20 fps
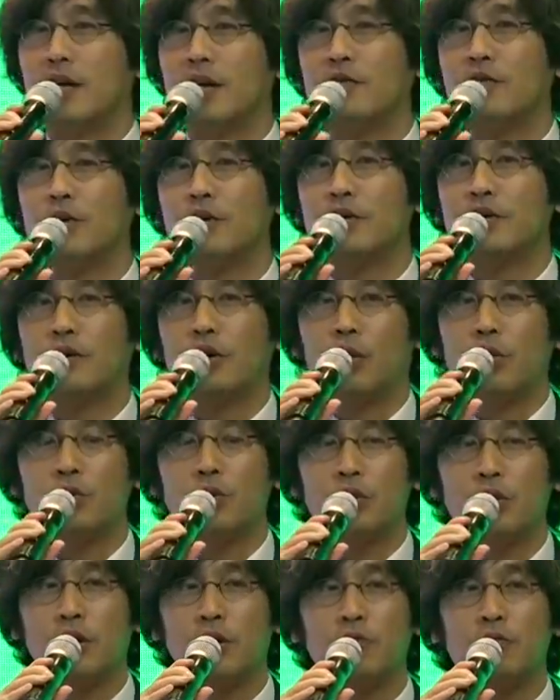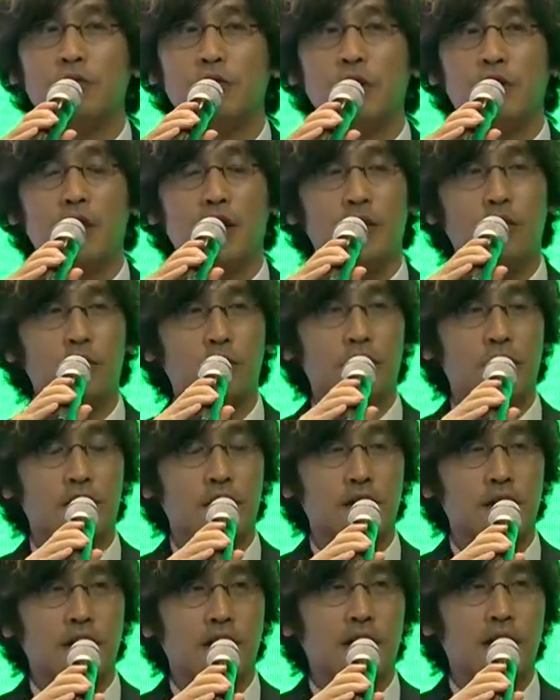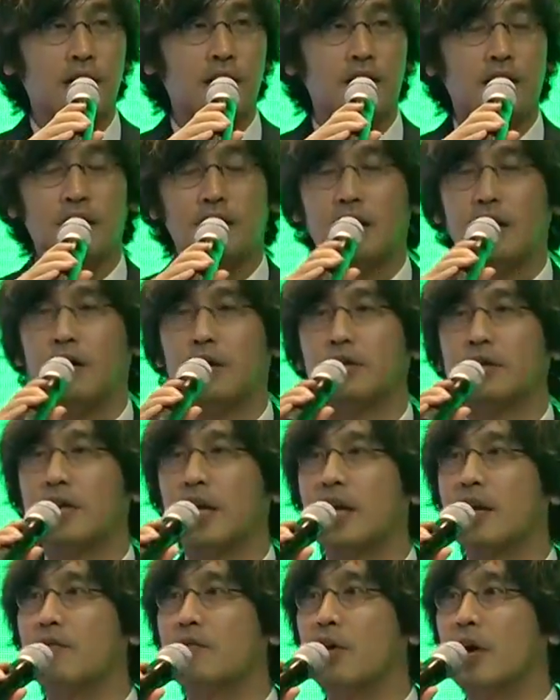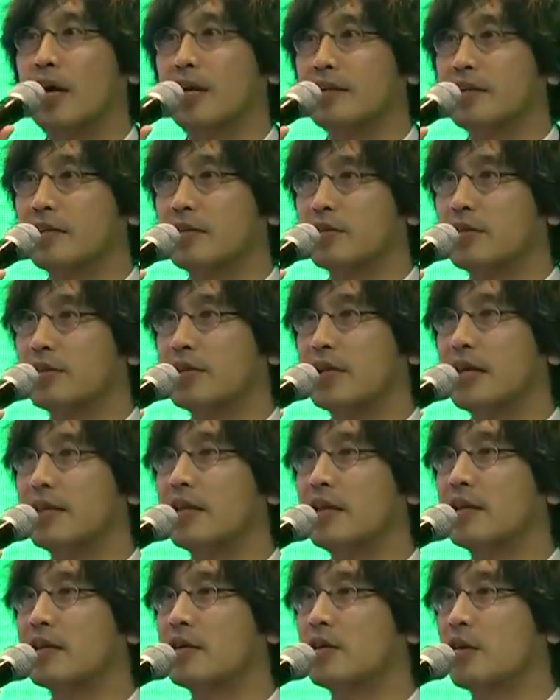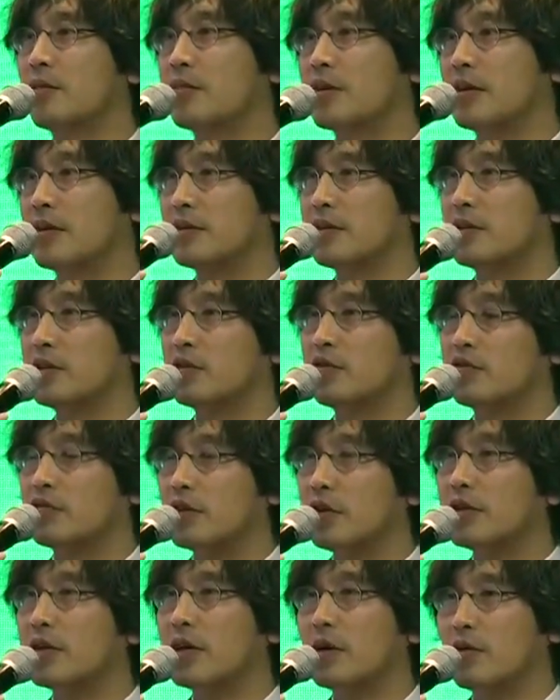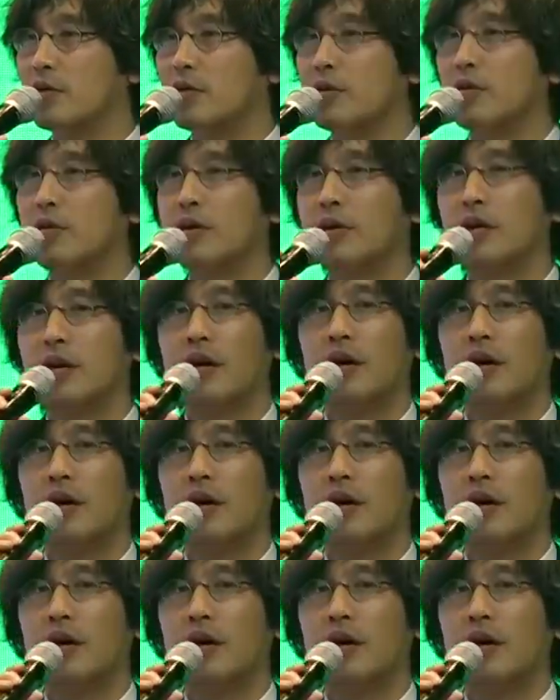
네이버를 어떻게 운영하고 있길래 어, 네이버 안에서 사내 기업가들이 출연하고